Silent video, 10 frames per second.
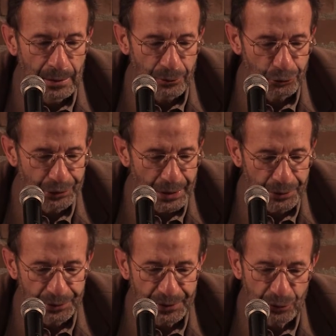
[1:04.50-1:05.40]

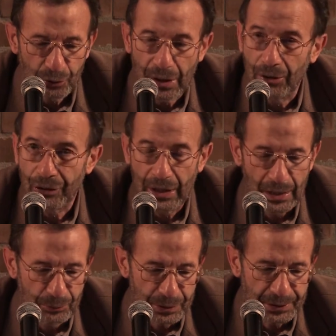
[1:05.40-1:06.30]
Rosario es historiadora de
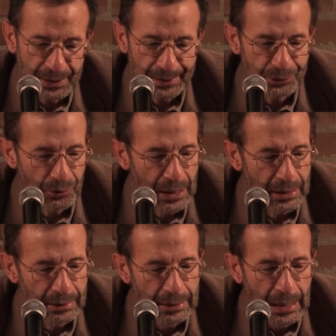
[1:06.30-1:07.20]
la Universidad
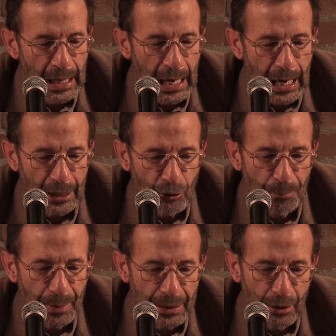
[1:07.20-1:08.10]
Nacional, ha
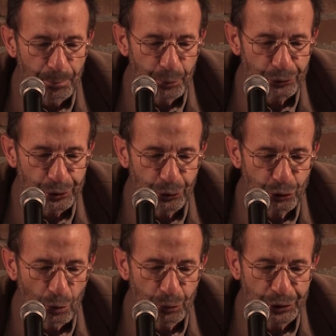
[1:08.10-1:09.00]
acompañado
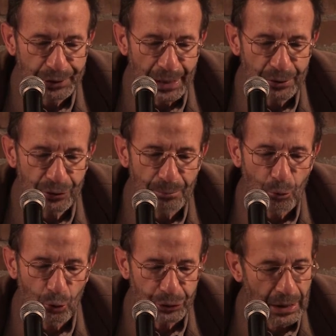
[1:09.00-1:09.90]
procesos comunitarios en
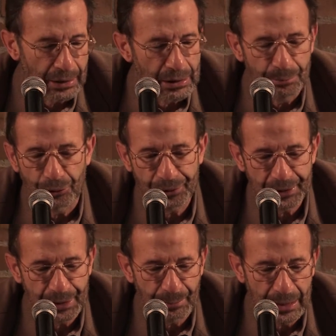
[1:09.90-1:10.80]
Bogotá y
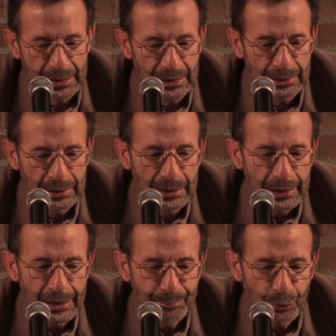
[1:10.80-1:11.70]
Montes de María
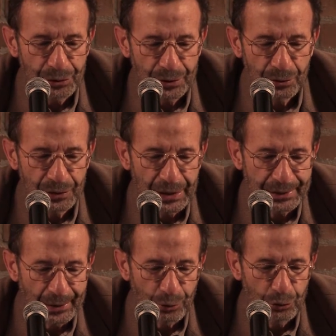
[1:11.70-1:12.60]
en proyectos de
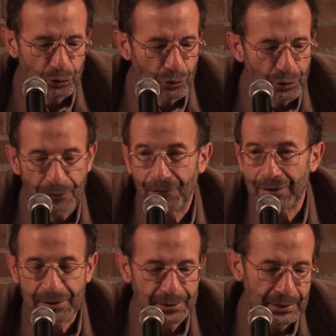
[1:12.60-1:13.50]
desarrollo con
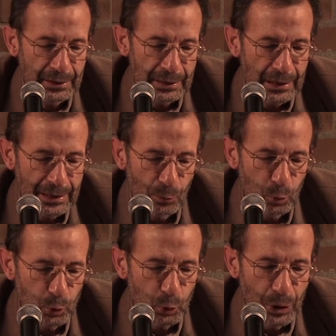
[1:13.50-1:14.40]
énfasis en
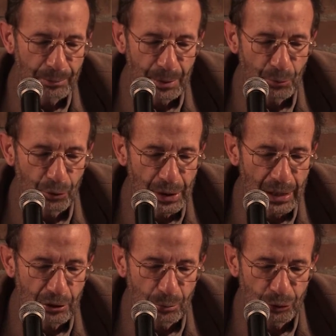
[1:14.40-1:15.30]
cultura,
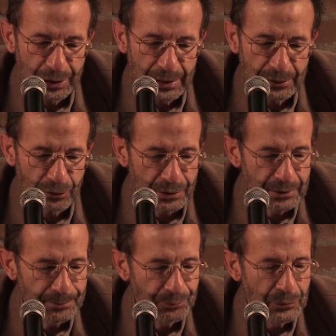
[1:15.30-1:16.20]
memoria y comunicaciones.